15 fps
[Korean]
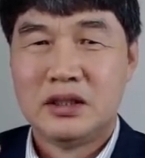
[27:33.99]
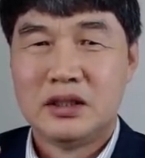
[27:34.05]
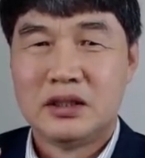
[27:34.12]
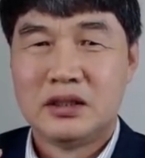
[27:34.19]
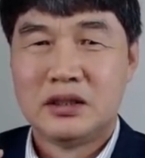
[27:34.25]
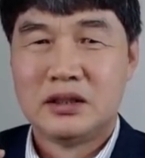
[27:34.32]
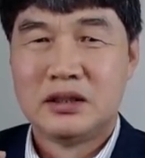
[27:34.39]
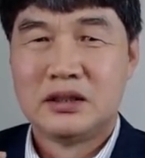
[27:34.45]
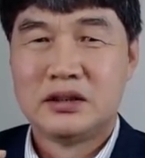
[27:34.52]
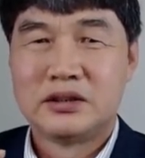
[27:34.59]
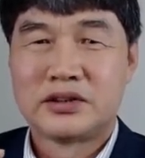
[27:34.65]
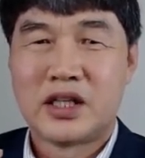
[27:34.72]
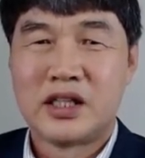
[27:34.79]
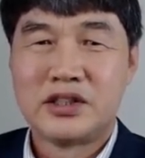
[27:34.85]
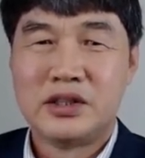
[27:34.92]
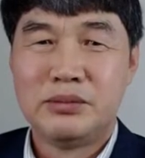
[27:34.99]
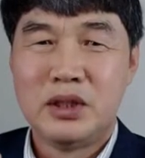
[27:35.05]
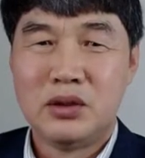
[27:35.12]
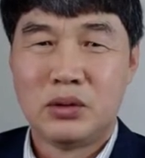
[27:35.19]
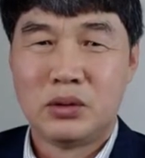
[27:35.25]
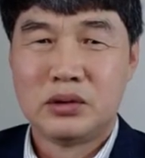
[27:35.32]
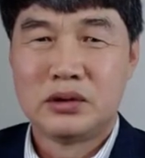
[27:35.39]
어
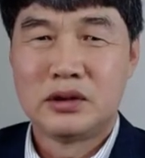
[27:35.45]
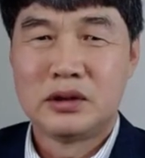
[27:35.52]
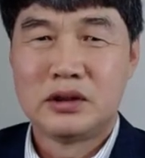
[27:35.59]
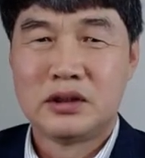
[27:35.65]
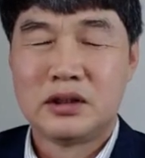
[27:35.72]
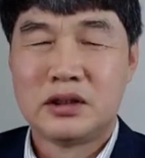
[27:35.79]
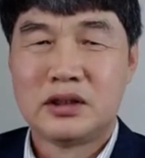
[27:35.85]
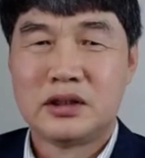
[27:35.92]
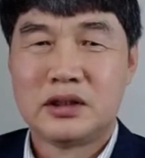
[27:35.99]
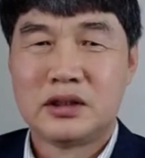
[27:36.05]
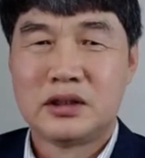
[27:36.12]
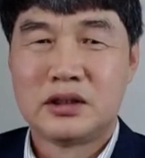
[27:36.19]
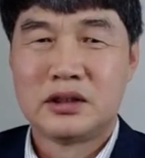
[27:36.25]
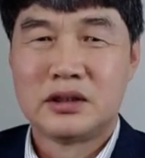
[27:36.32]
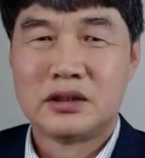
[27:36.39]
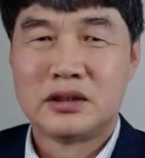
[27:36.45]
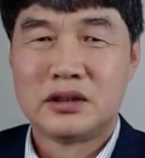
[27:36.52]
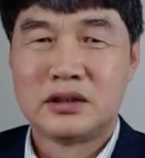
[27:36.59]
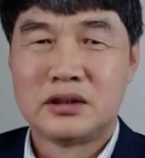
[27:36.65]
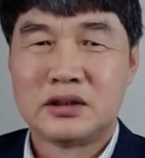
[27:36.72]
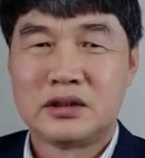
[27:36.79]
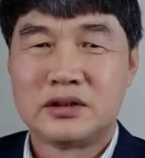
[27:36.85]
40일 어그 어,
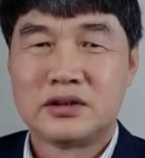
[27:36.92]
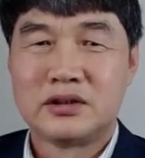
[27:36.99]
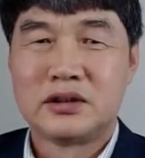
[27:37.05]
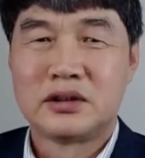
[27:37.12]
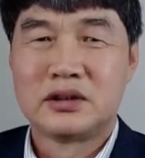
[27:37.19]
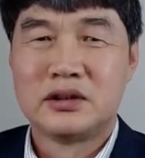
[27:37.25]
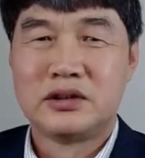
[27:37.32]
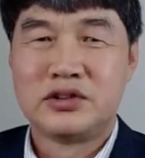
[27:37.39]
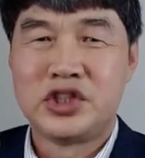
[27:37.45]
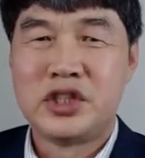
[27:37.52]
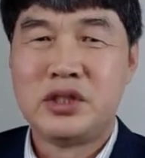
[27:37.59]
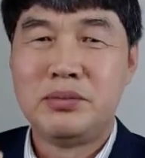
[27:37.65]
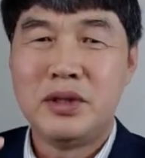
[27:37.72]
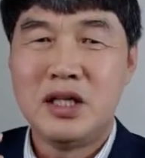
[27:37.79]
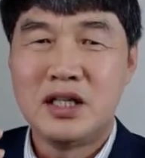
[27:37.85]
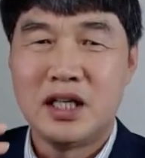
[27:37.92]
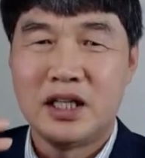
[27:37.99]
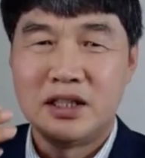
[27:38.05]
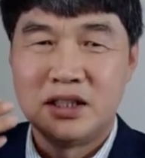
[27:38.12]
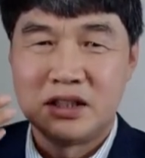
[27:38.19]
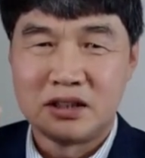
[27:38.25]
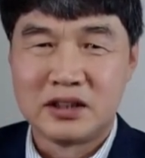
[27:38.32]
어, 10일간
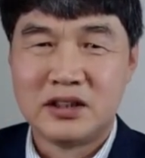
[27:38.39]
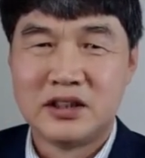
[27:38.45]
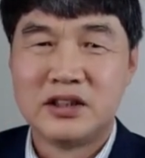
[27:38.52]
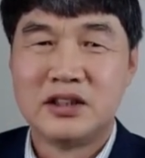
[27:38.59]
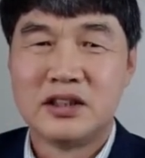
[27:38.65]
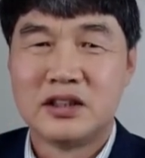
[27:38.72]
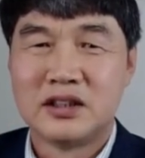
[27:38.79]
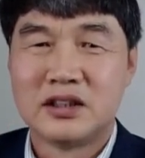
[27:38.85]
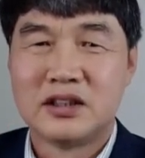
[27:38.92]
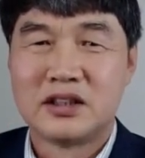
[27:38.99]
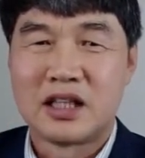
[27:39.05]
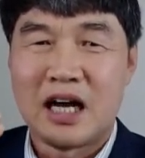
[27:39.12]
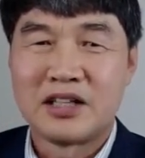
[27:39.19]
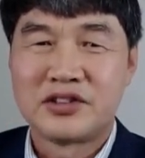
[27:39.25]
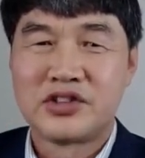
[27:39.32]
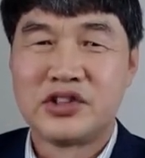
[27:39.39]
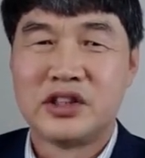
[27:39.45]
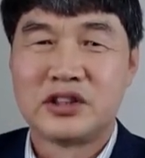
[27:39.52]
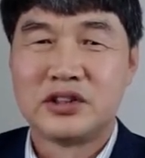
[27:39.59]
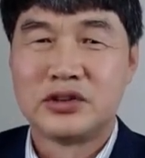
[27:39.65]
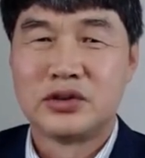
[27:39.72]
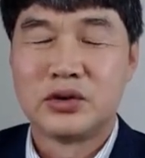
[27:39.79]
어, 어, 그 건너 어,
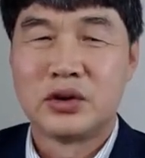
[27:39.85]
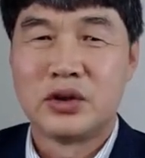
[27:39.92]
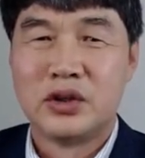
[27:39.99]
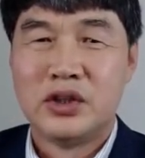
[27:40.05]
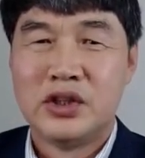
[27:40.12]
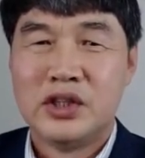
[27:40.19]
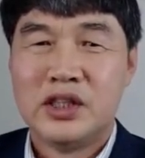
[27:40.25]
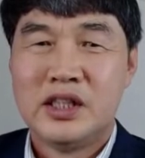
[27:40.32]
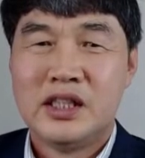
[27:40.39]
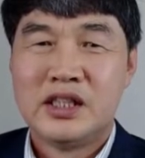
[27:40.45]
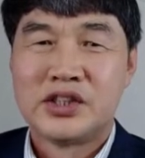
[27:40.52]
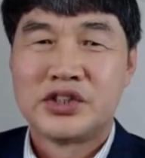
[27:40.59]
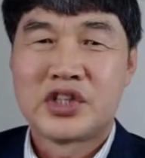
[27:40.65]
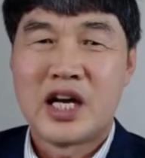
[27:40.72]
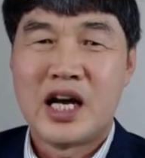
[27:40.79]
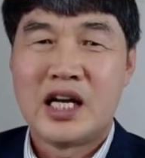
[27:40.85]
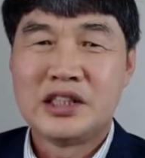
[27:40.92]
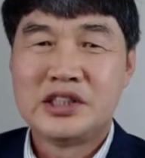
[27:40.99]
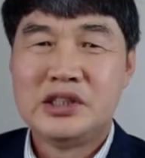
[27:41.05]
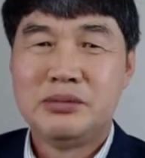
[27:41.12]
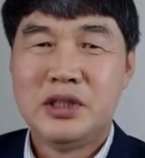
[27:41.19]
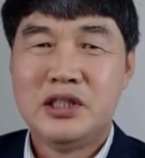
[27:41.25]
갔어. 그죠?
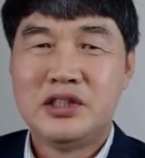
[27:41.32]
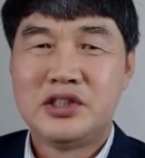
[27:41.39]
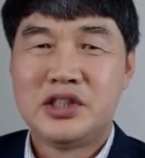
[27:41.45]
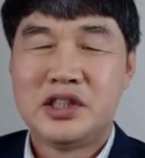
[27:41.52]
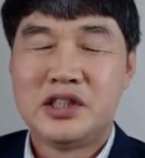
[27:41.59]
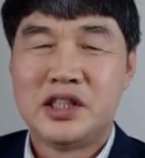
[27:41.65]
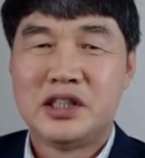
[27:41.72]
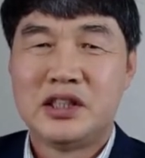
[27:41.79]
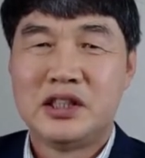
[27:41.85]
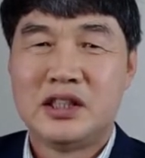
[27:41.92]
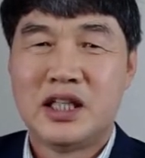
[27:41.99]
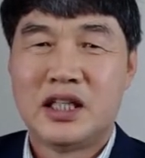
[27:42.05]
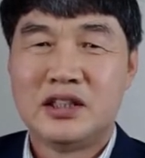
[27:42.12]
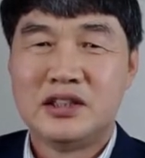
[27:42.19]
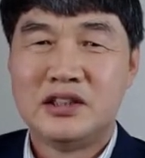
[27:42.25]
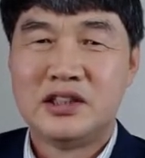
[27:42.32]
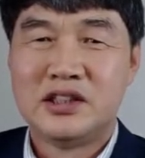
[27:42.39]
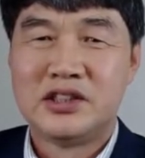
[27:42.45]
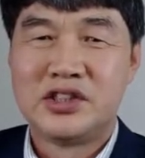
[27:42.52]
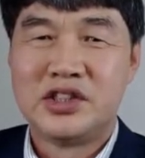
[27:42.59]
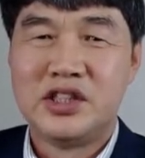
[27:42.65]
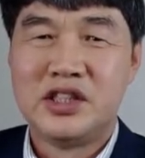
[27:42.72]
40일째 되는 날
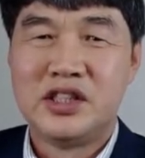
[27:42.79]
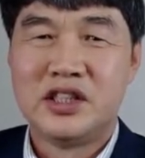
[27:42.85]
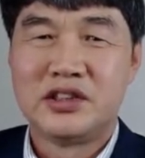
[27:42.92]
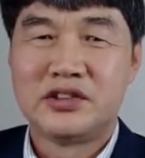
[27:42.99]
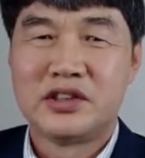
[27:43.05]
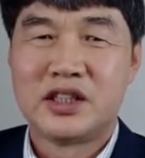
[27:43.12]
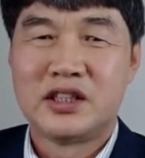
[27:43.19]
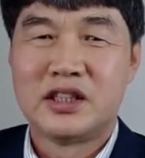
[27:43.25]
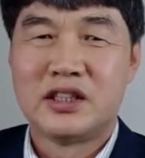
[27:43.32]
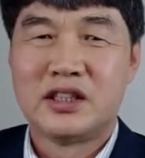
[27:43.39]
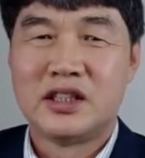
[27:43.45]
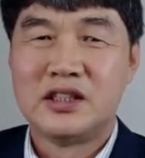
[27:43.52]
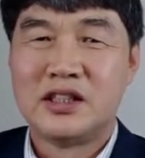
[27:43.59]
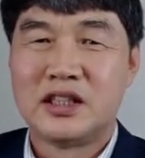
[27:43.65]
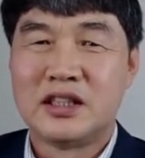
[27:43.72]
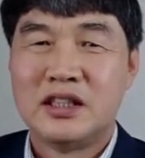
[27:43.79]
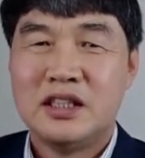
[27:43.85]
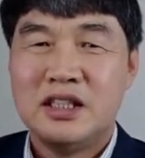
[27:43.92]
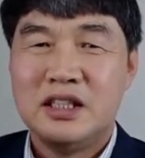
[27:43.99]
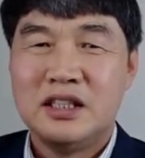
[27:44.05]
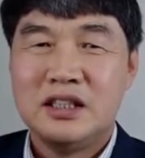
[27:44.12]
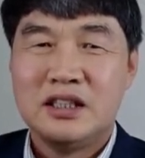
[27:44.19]
이제 시내산 아니다.
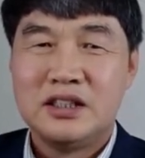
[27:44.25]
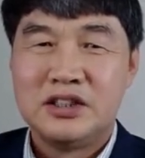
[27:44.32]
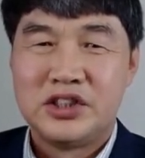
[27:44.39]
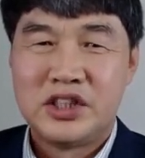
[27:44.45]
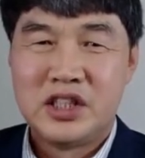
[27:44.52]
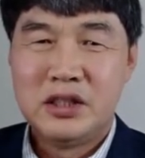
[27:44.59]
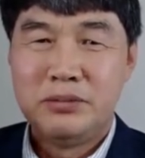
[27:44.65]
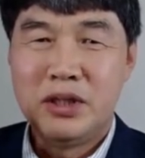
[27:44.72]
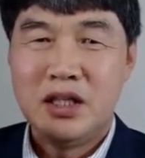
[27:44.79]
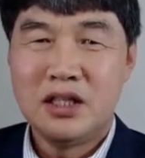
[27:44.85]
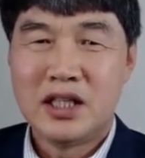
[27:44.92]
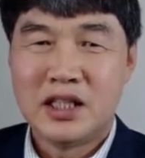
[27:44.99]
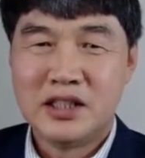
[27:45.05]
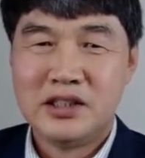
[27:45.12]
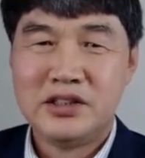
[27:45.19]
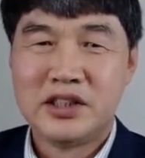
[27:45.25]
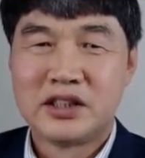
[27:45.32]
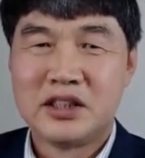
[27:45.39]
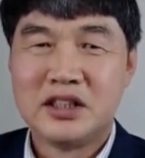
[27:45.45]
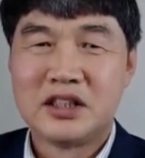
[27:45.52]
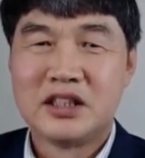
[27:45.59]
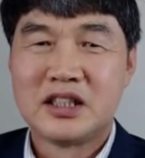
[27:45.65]
10일간 이제
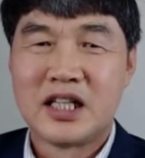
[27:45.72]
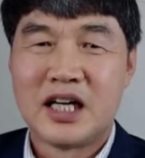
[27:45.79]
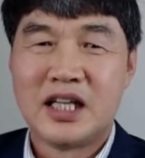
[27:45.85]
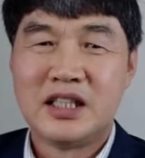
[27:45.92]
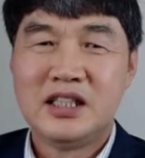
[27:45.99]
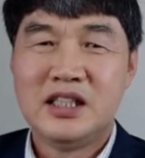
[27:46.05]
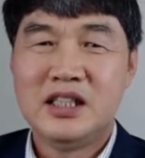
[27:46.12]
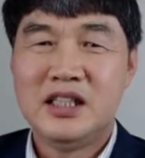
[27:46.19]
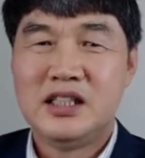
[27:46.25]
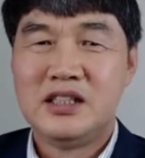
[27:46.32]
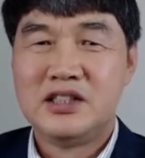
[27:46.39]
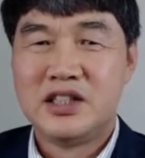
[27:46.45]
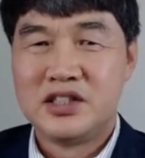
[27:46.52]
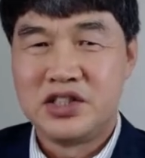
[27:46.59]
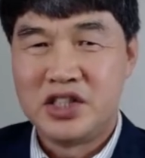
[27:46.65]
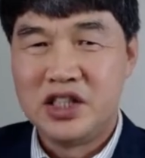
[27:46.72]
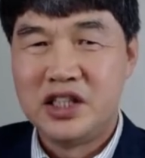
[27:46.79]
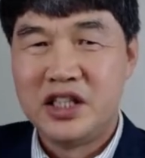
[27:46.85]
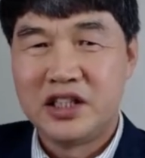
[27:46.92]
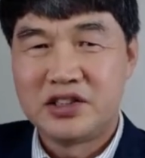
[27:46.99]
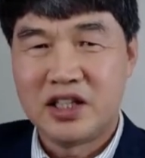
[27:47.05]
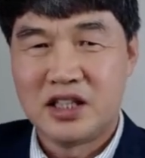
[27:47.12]
걸어가니 이제
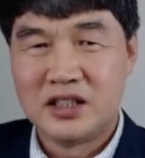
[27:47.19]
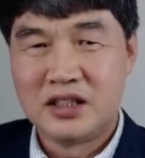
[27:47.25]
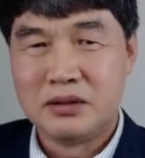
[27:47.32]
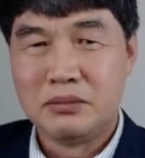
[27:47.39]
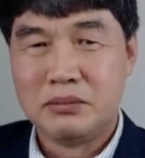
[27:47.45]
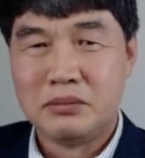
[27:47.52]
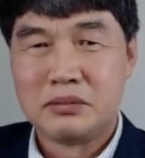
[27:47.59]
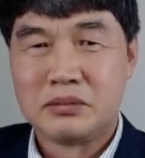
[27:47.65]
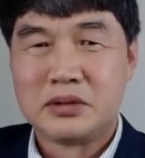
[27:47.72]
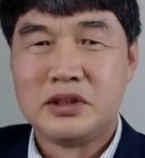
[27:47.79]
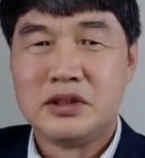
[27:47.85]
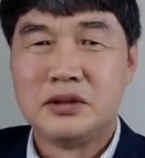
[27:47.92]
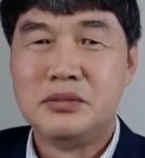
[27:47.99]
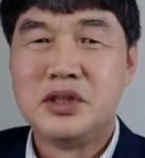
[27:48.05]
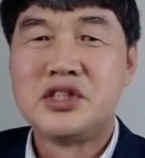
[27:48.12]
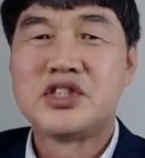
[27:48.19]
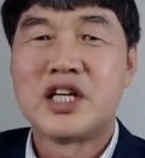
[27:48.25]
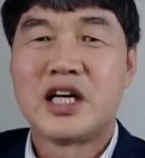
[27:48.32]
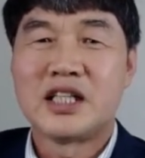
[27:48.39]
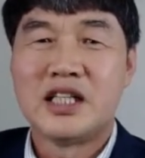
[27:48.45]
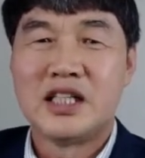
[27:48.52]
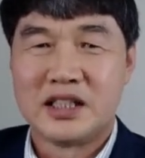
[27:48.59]
시내산 그
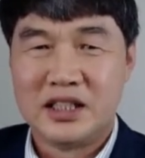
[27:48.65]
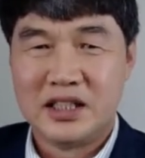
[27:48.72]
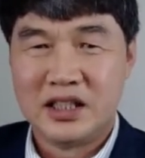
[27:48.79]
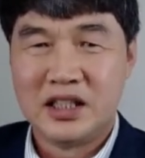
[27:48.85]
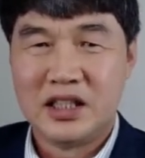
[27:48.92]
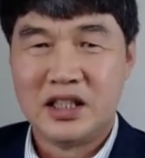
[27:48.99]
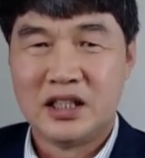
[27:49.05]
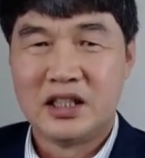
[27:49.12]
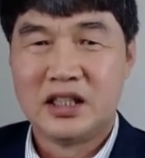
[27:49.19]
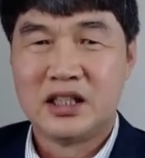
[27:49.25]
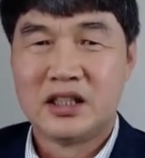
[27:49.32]
밑자락에